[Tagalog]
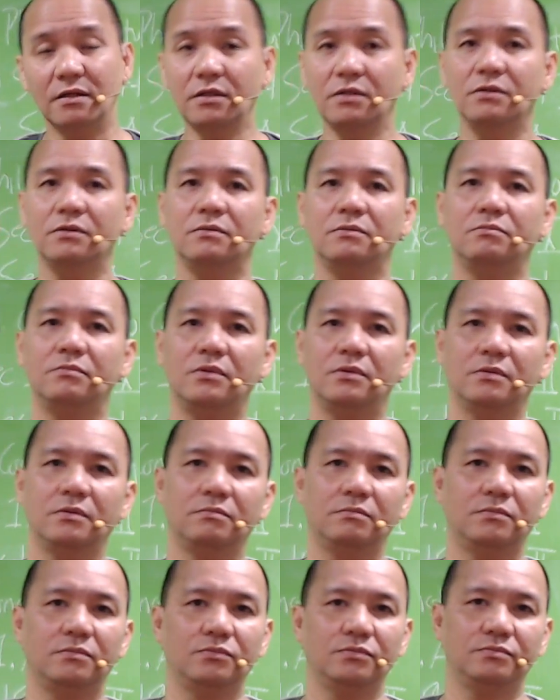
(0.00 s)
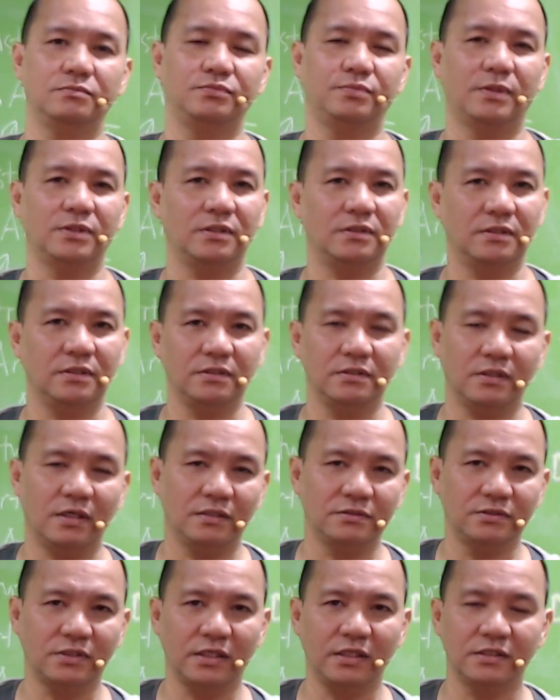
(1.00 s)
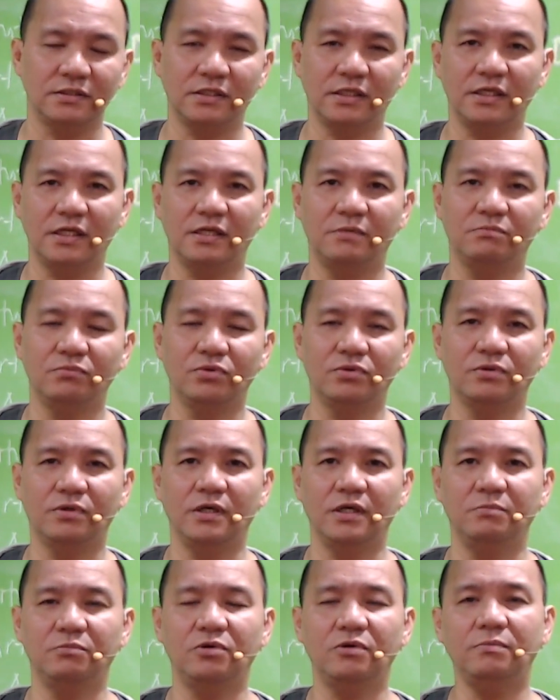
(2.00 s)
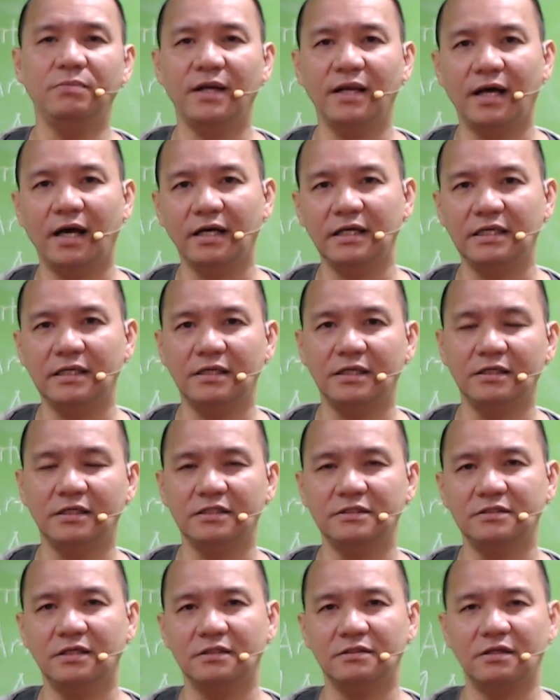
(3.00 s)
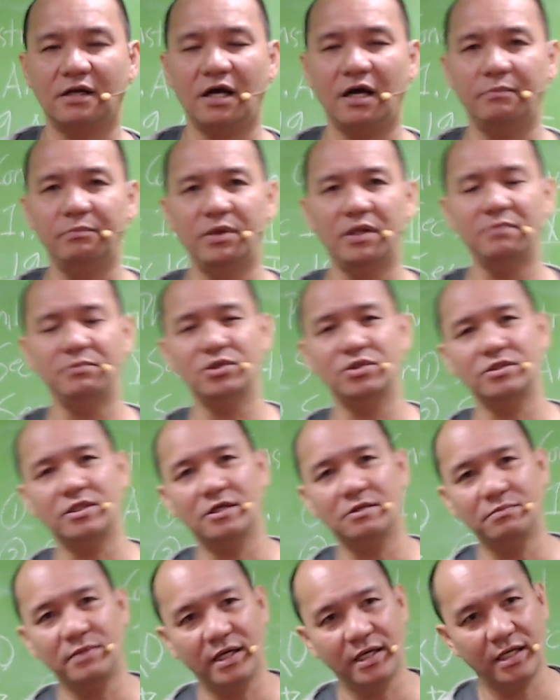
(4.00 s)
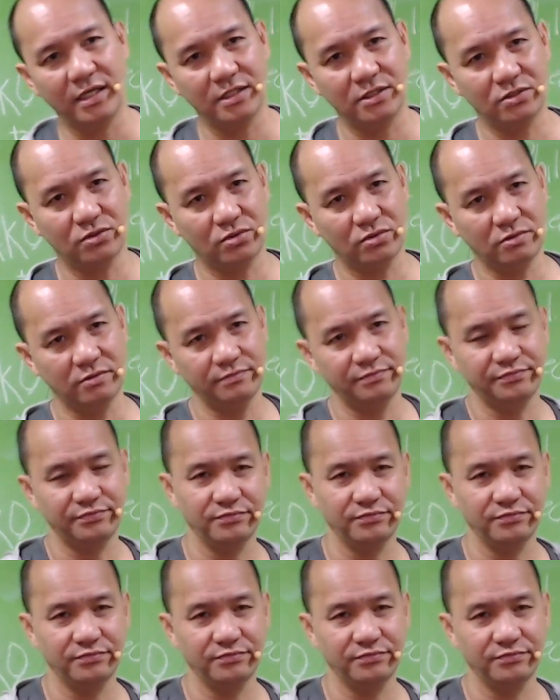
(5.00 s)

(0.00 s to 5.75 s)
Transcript: Ay, ang, ang saya-saya ng buhay mo. Palagi kang nagta-travel, Mr. Maestro.